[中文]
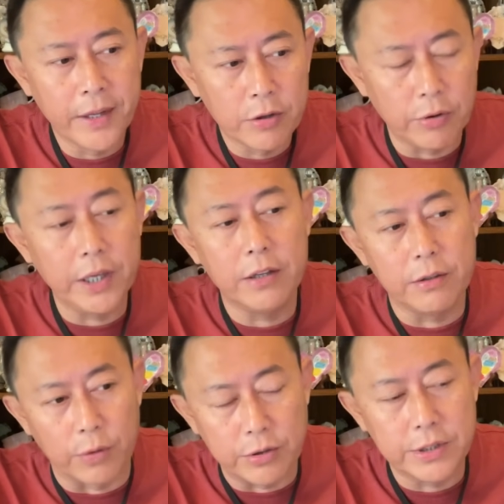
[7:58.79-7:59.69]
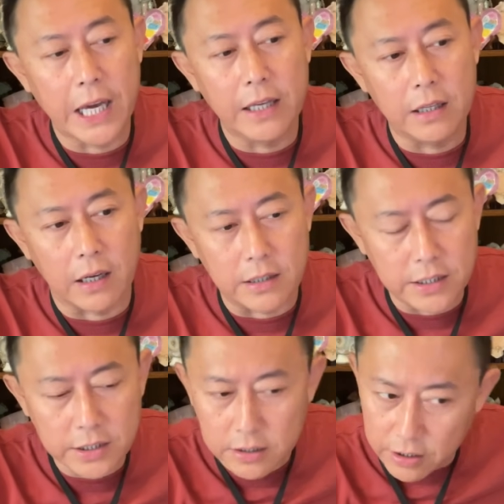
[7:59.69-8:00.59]
所以我就建议呢，
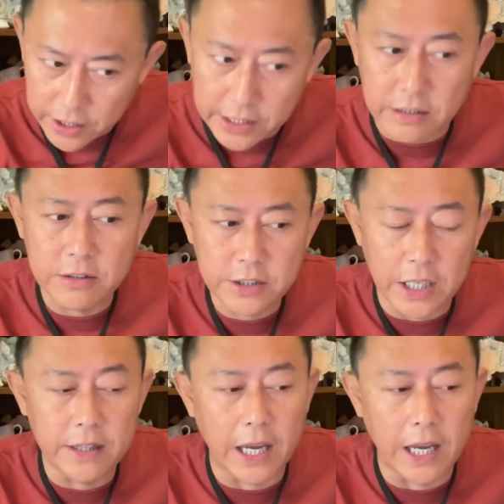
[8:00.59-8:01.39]
您可以先